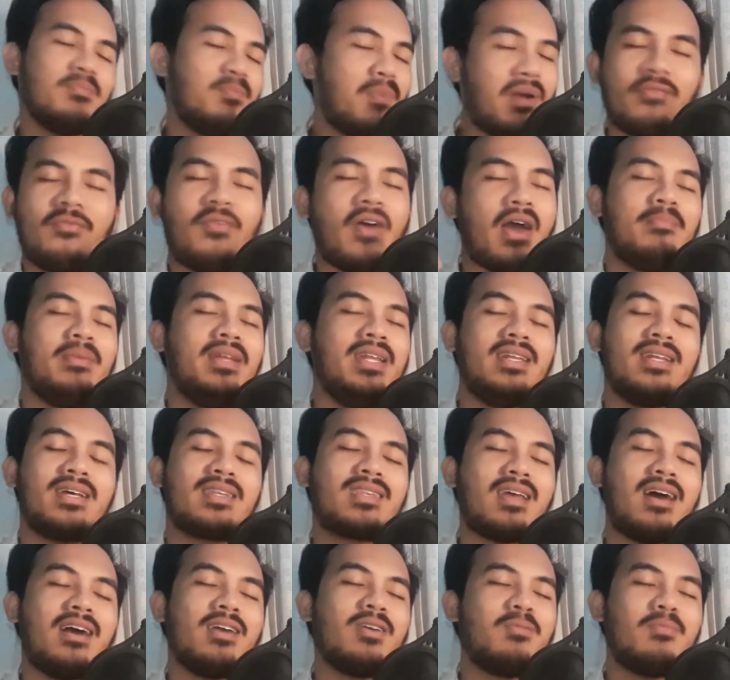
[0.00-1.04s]
feedback as
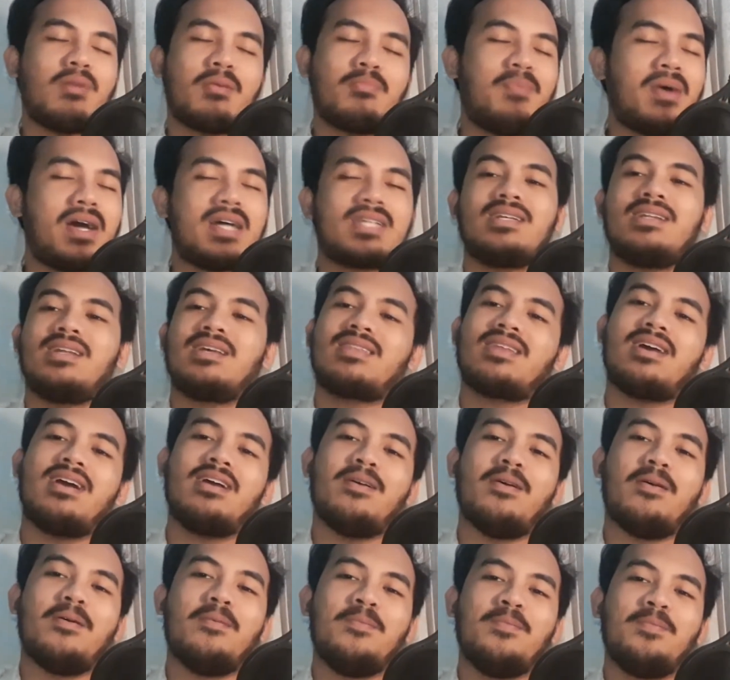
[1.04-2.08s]
well. Okay?
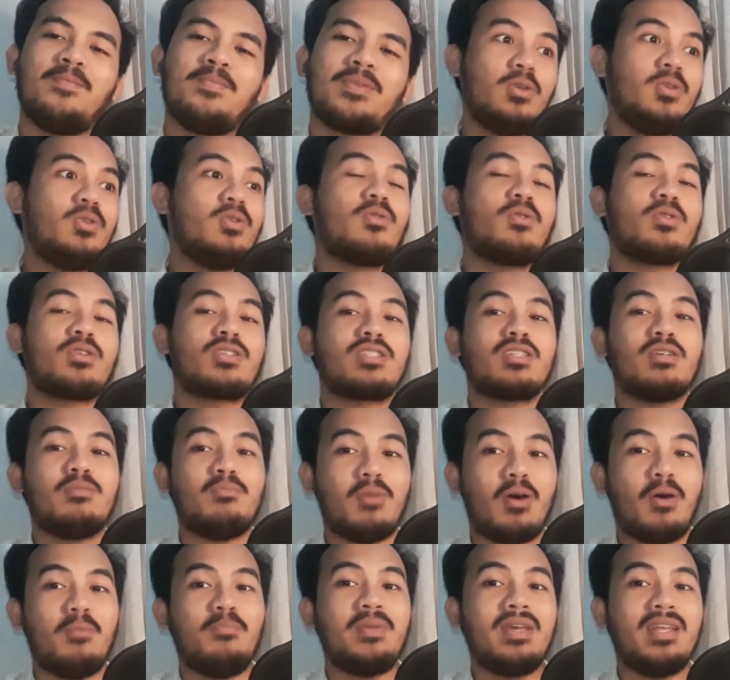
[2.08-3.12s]

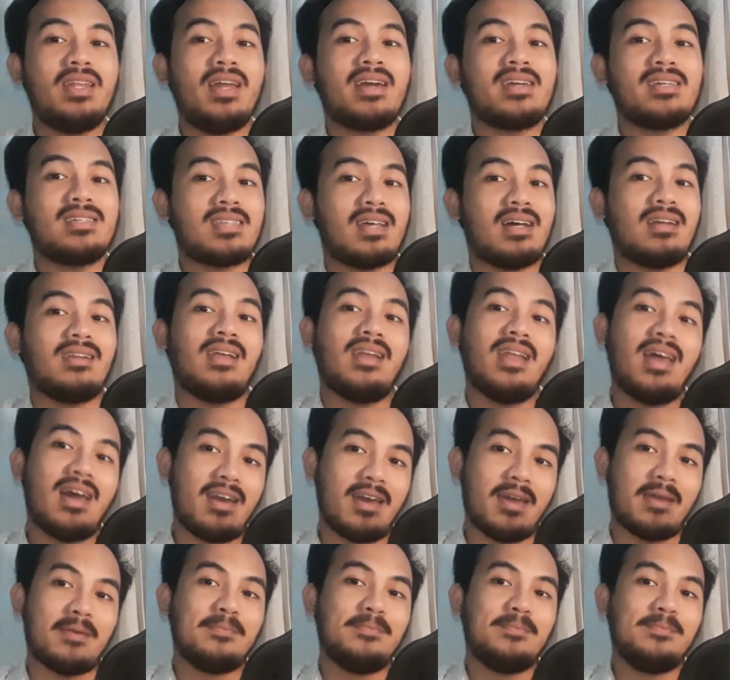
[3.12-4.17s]
Tapos, at the same time, may mga tao